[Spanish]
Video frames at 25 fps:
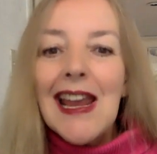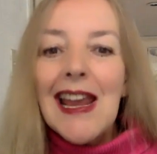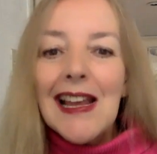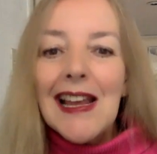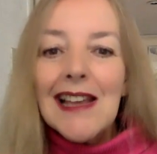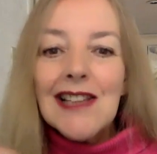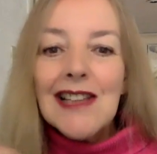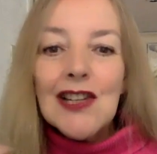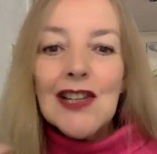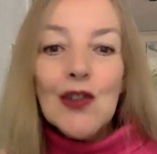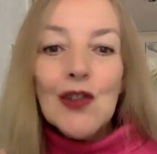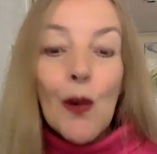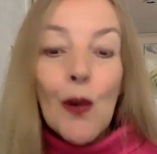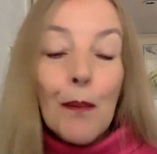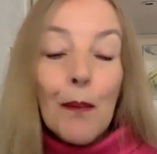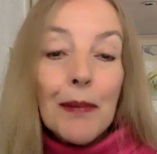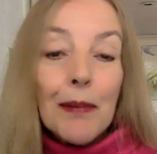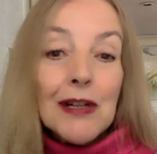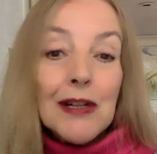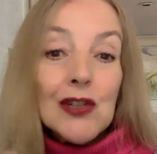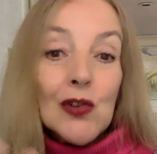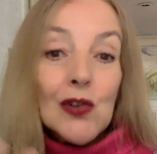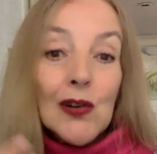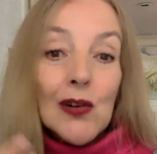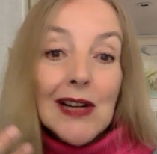que si son
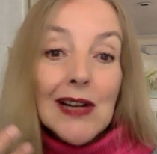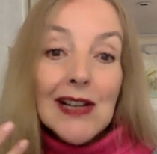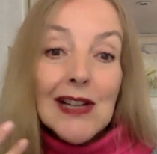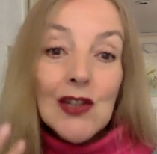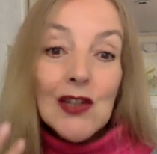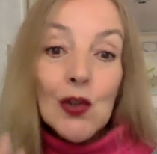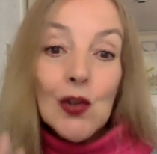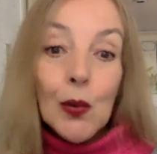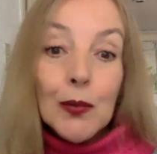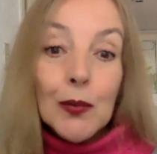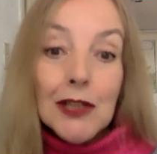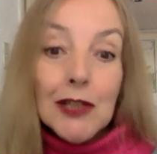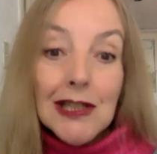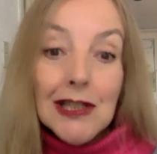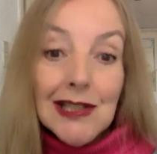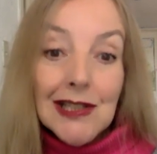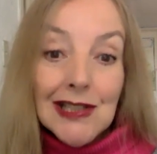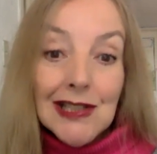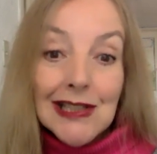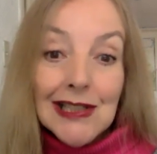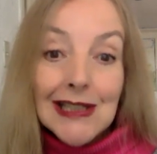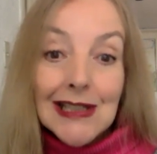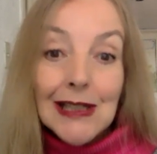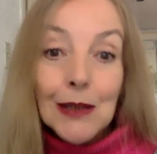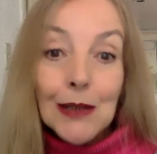personas
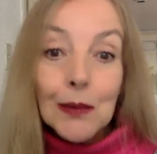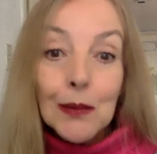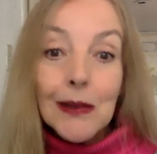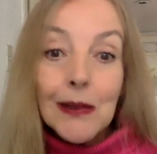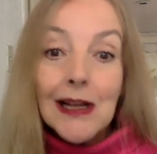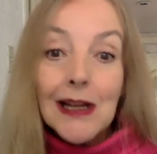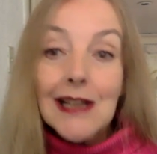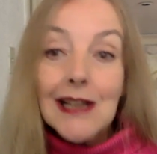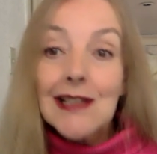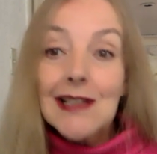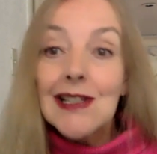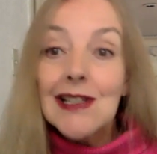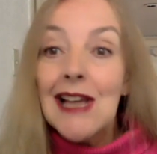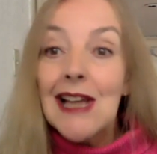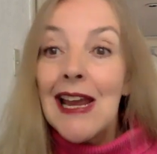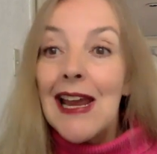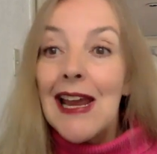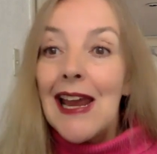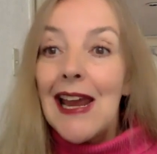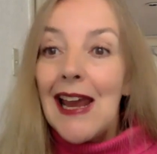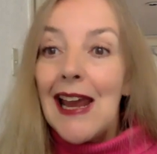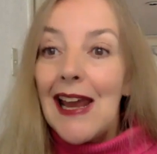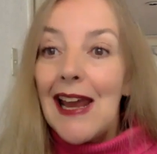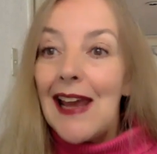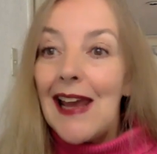obsesivas,
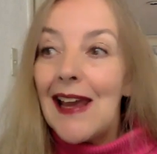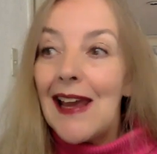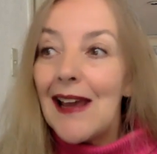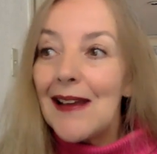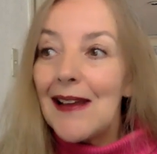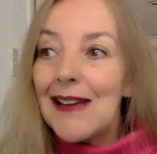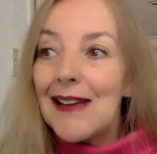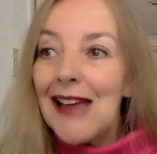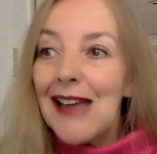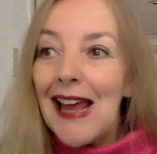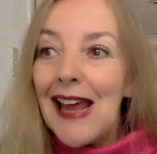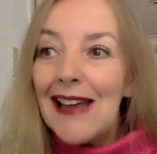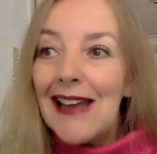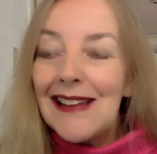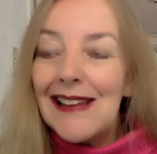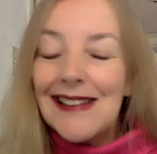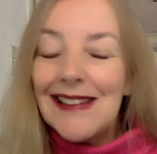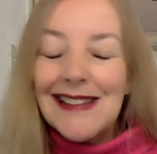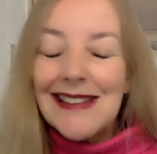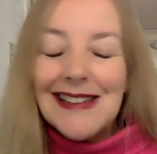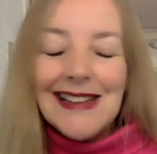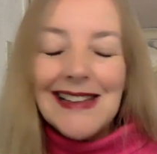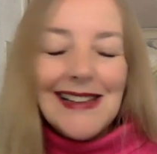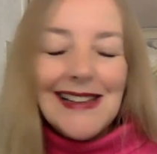eh,